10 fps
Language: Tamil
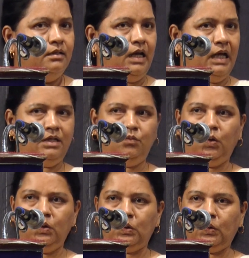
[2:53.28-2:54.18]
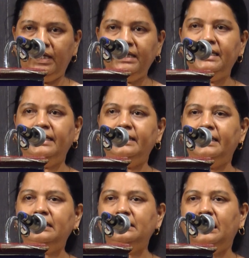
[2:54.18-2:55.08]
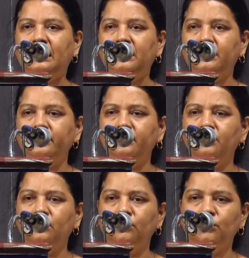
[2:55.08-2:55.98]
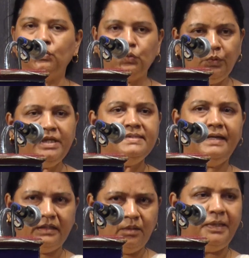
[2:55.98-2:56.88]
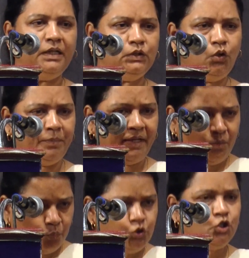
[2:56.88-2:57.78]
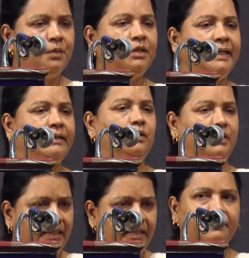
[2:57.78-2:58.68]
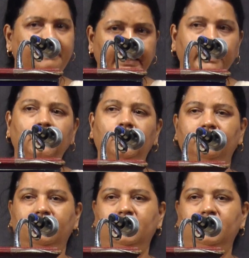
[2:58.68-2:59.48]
நாங்கள் ஒரு குழந்தை இறந்தால் துடிச்சு அந்த மருத்துவமனை முற்றுகையிடுறோம் இன்னைக்கு வரைக்கும்